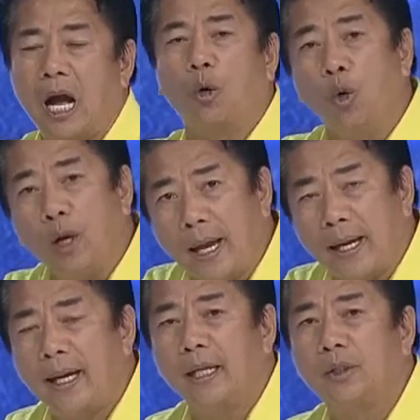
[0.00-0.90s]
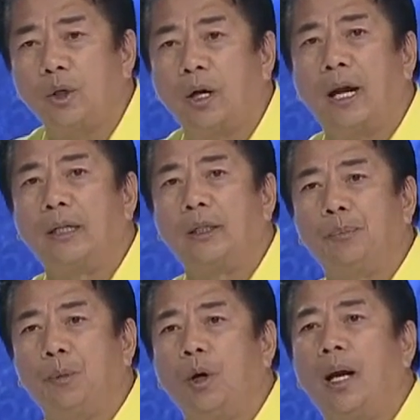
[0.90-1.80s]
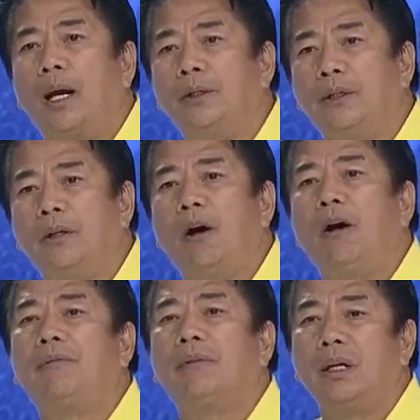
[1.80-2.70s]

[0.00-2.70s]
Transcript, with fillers: kulay at yung ating pong uh, year of